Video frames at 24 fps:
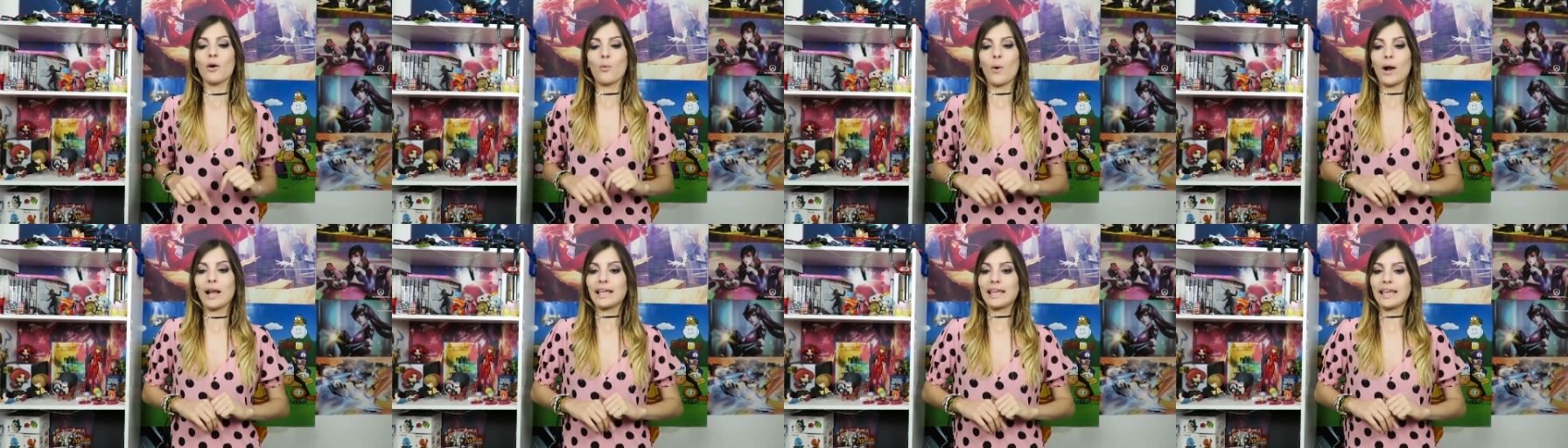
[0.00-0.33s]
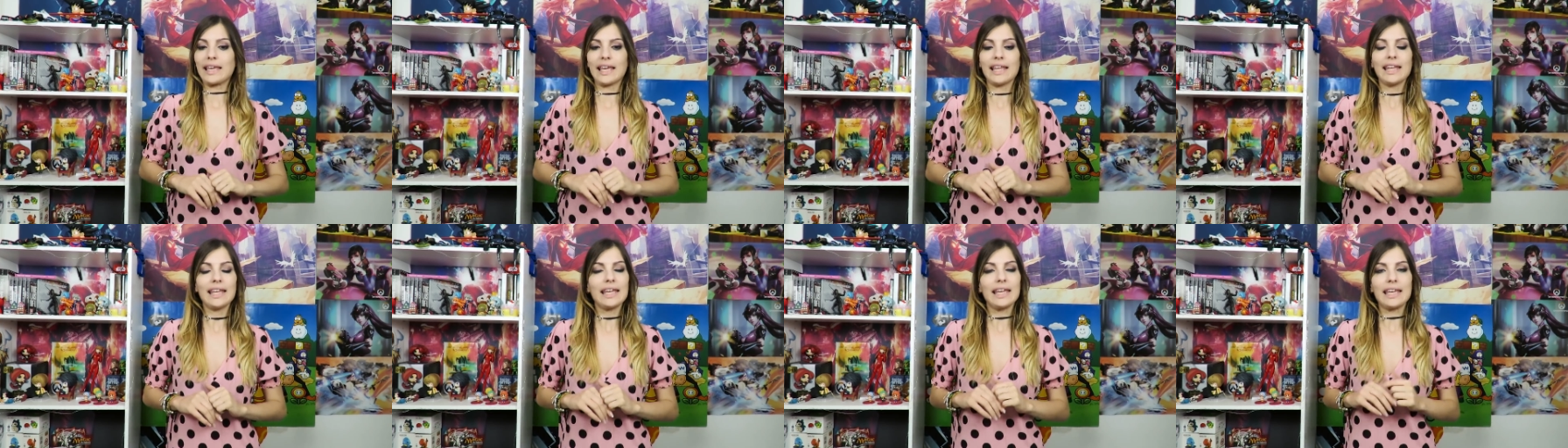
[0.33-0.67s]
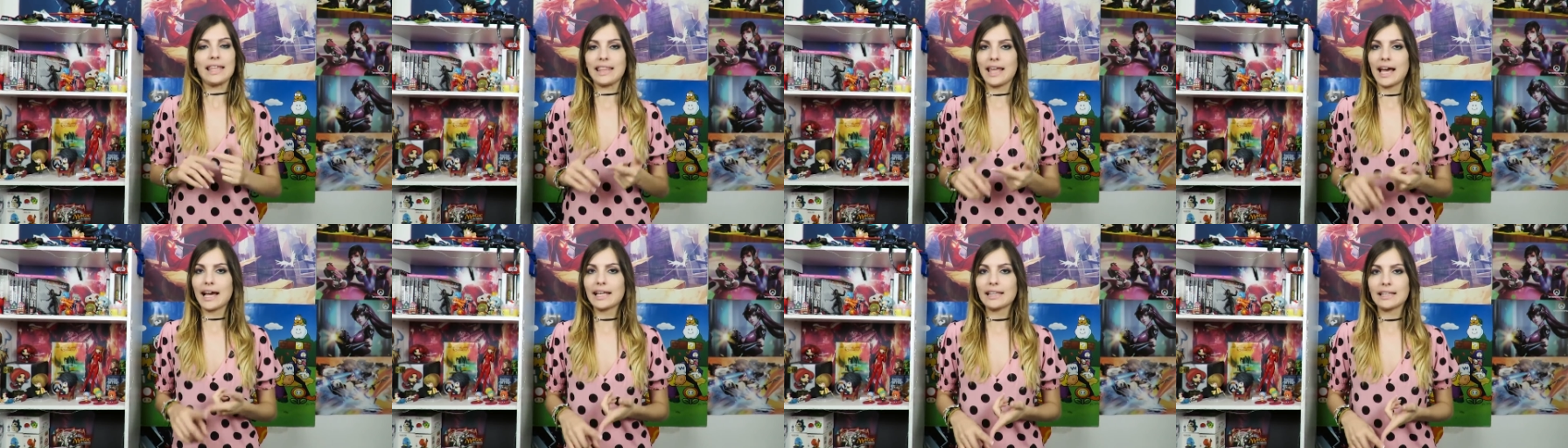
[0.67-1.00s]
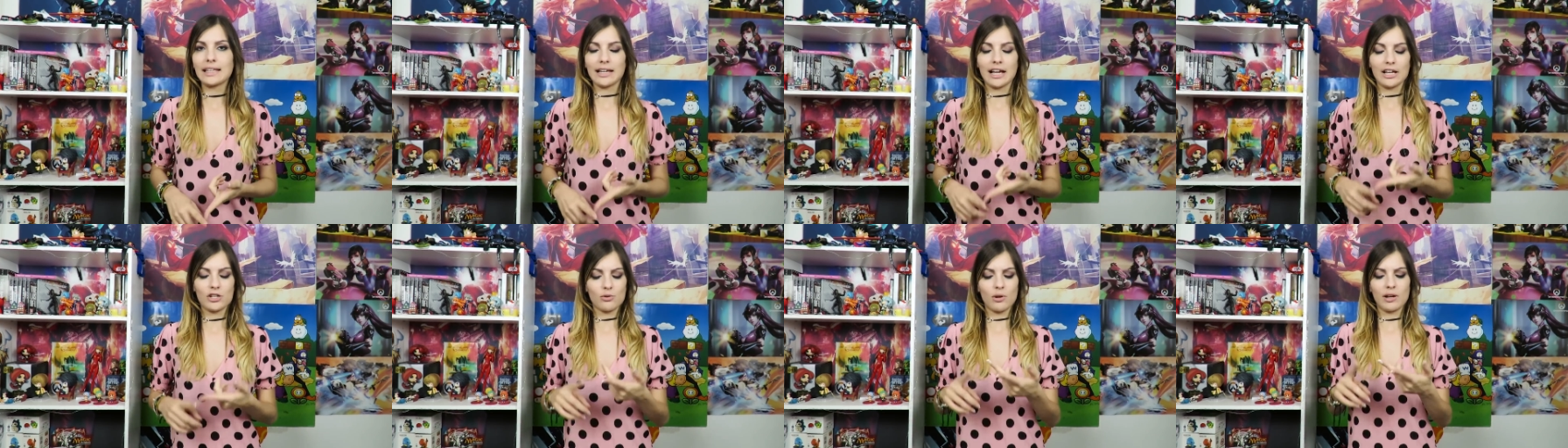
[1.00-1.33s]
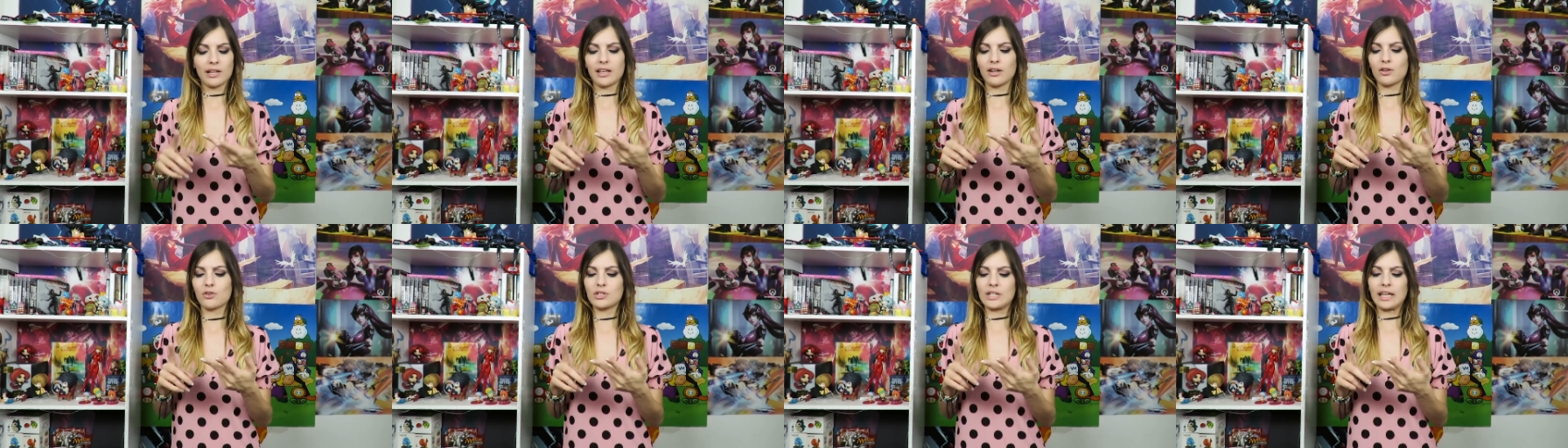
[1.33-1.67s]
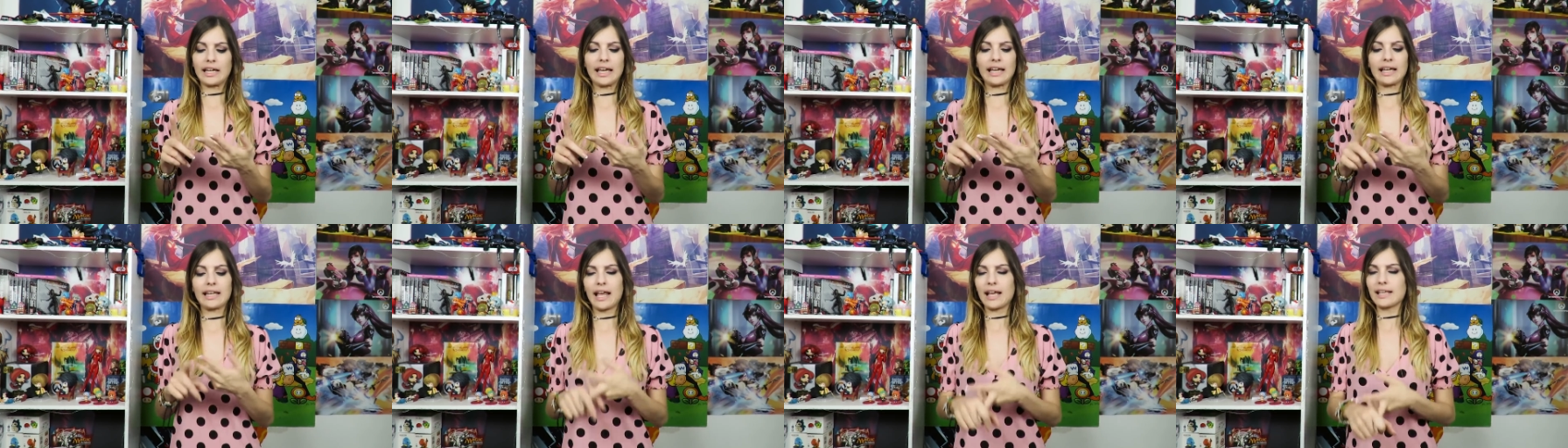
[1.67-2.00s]
cualquier idea que tengáis, cualquier
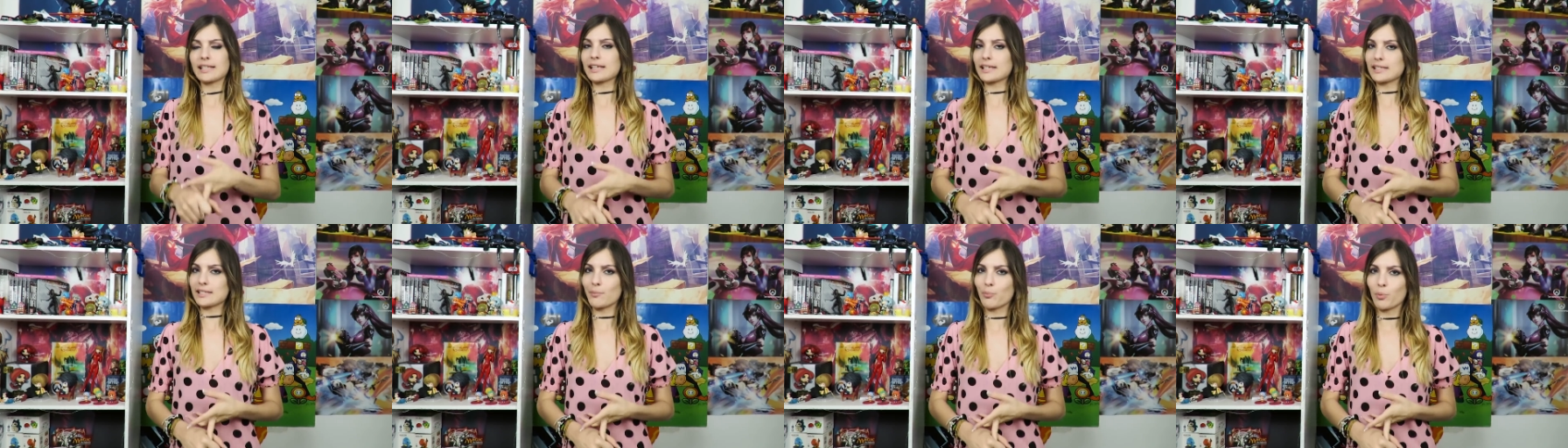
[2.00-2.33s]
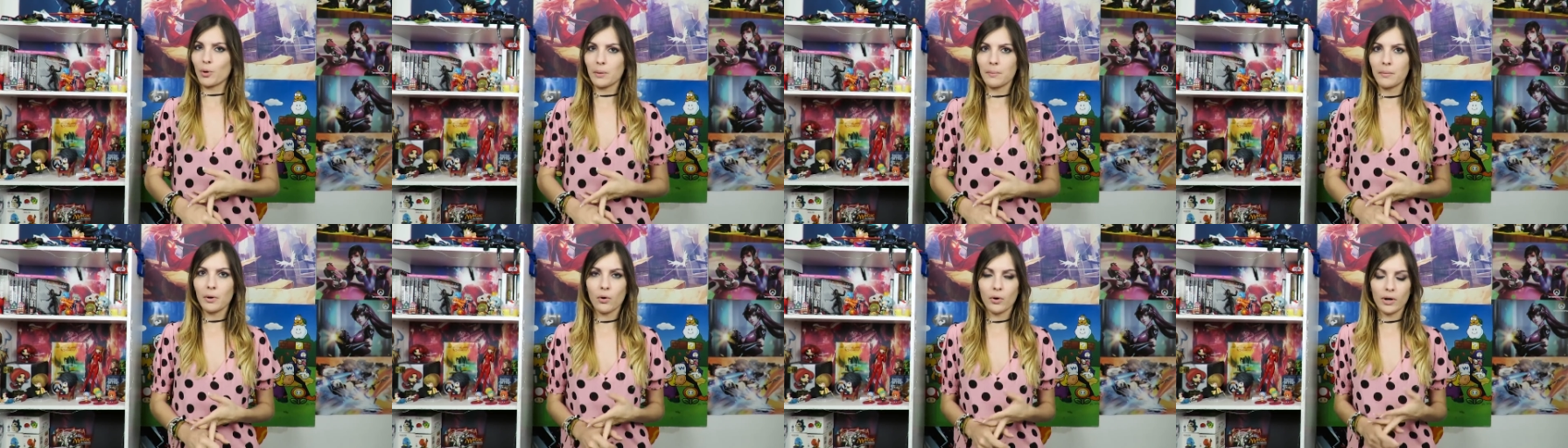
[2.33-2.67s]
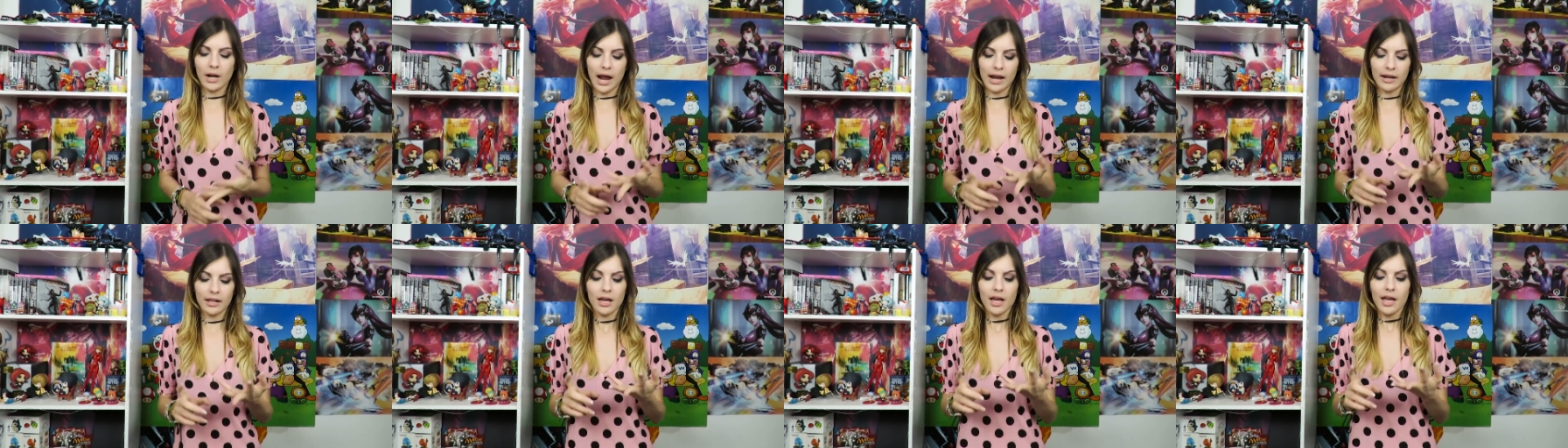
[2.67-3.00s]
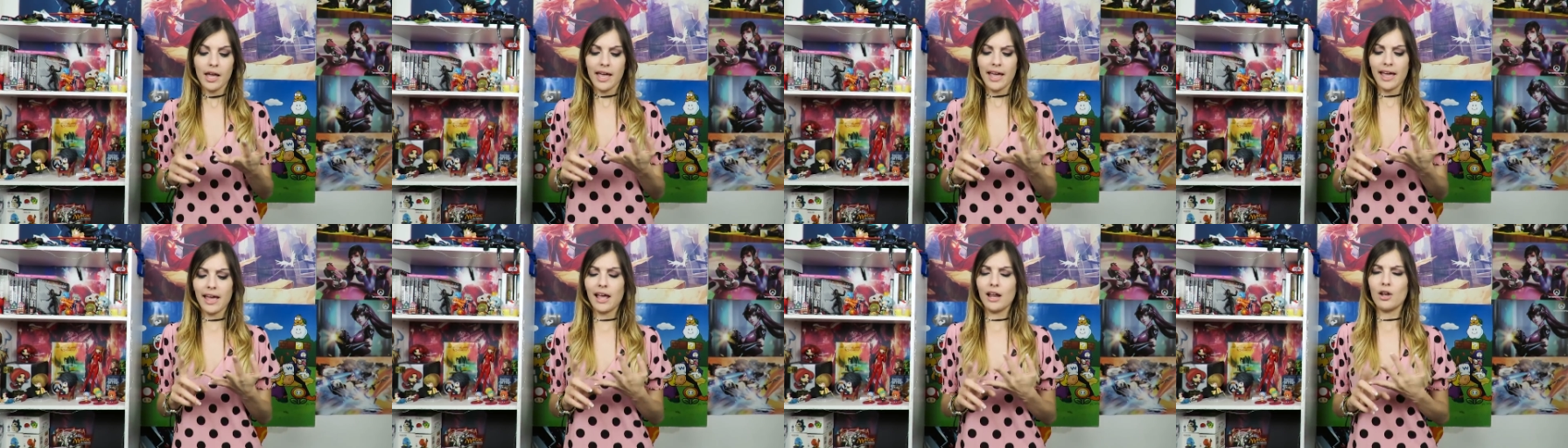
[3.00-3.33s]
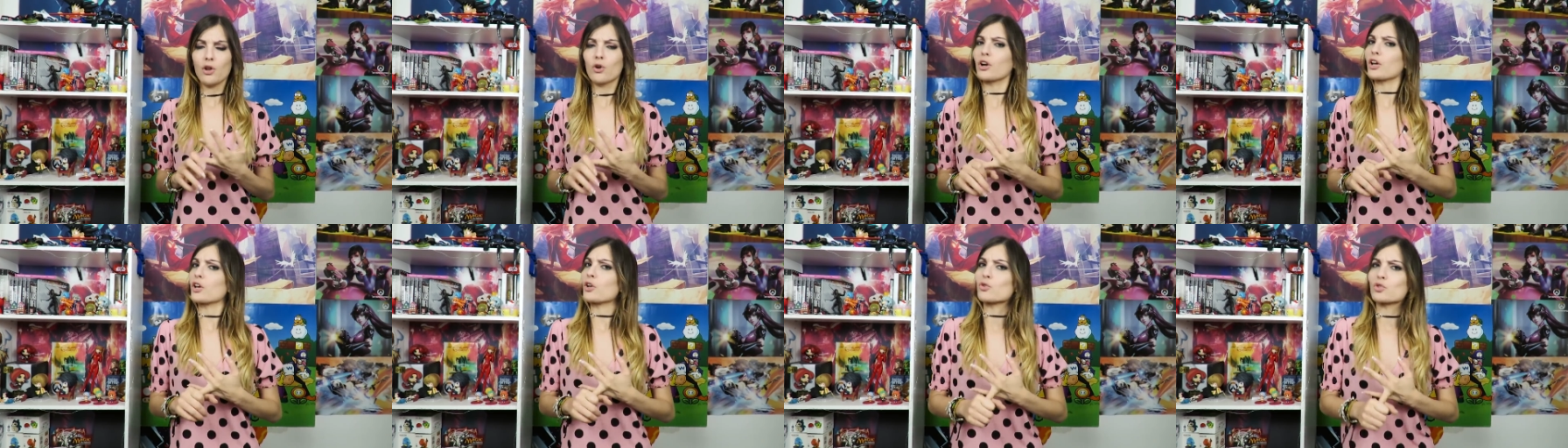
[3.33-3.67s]
cosa que creáis que se puede mejorar, eh,